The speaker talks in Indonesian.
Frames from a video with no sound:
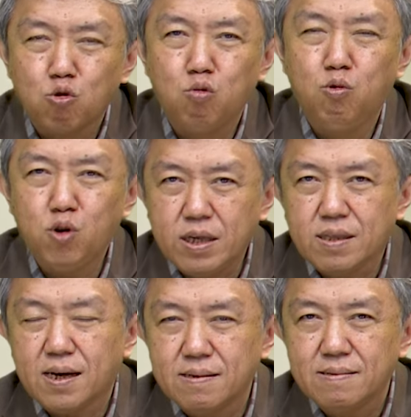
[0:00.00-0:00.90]
Tubuh
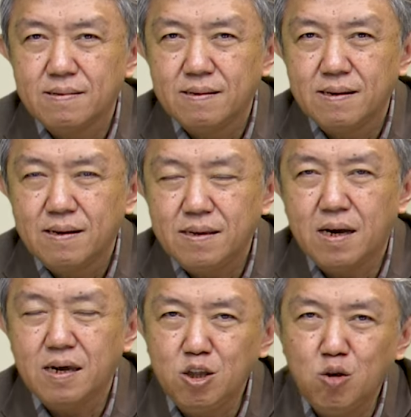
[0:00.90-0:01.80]
kita
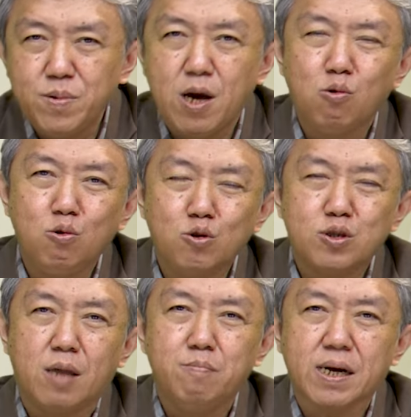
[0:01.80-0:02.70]
yang hidup, yang kudus
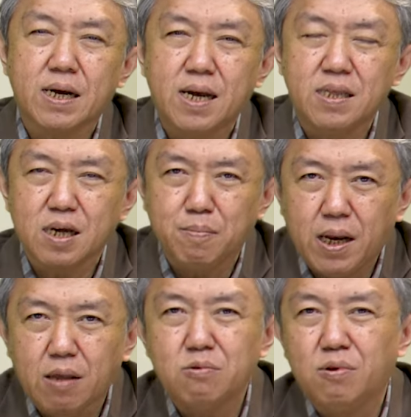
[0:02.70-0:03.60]
dan berkenan
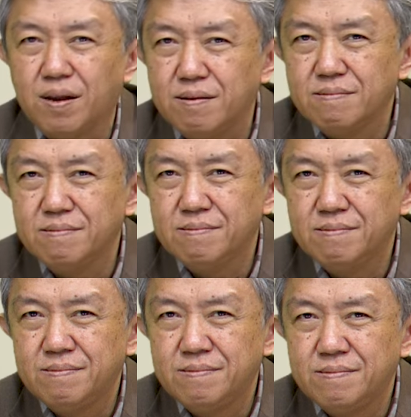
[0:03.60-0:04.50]
kepada Tuhan.
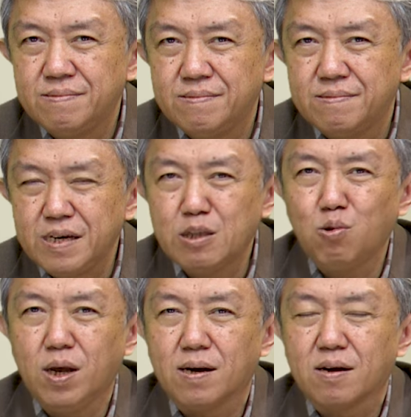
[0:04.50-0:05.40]

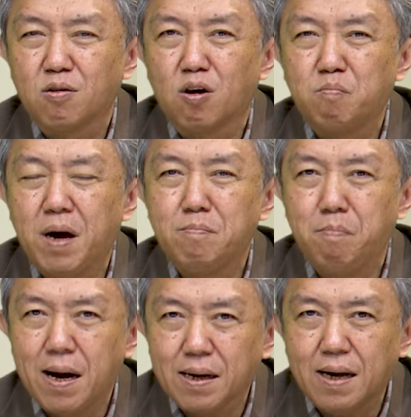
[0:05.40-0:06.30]
Itulah korban
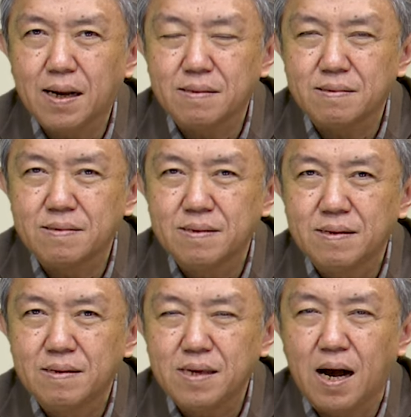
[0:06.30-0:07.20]
bakaran
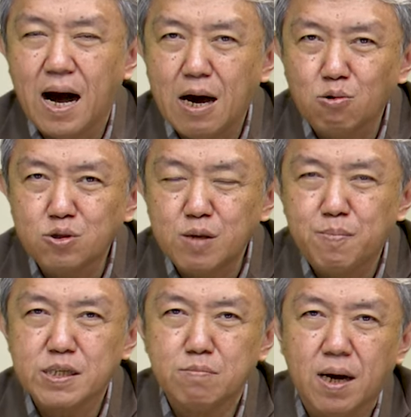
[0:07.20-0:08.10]
yang harus
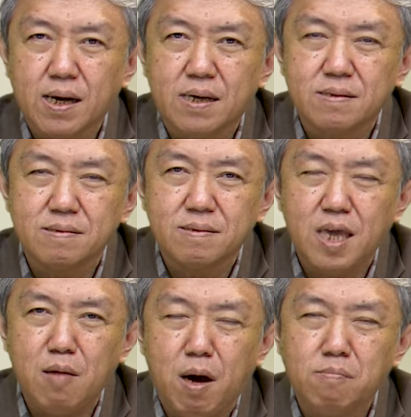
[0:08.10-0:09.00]
dipersembahkan
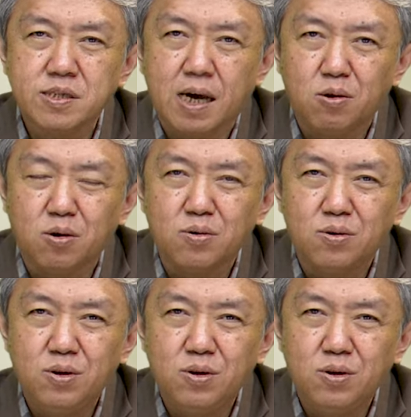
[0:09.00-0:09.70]
Imam Sadok.